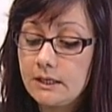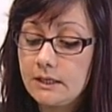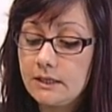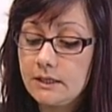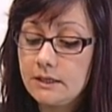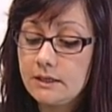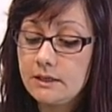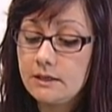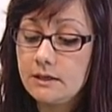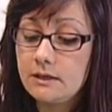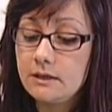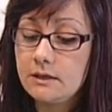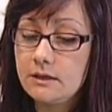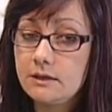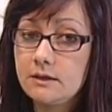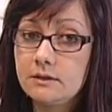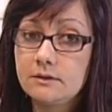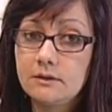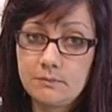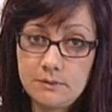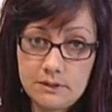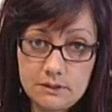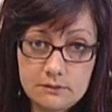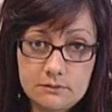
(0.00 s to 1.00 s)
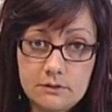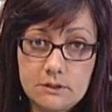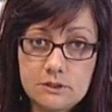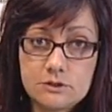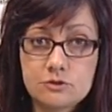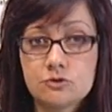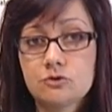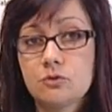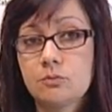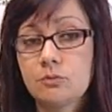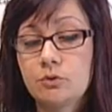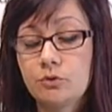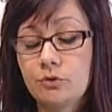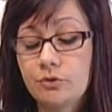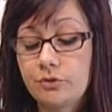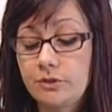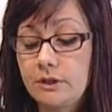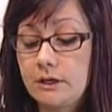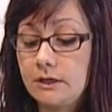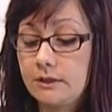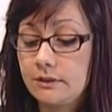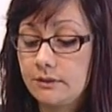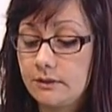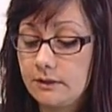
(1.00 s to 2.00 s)
y también estaré yo como
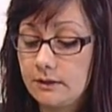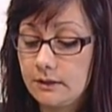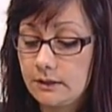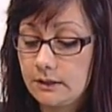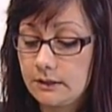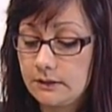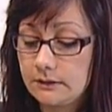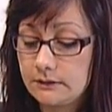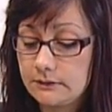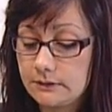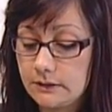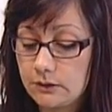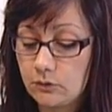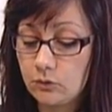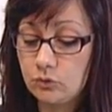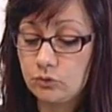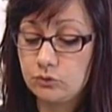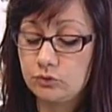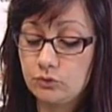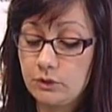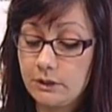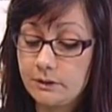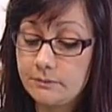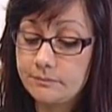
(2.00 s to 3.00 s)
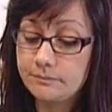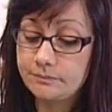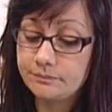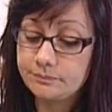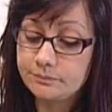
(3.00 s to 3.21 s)
concejala de Cultura.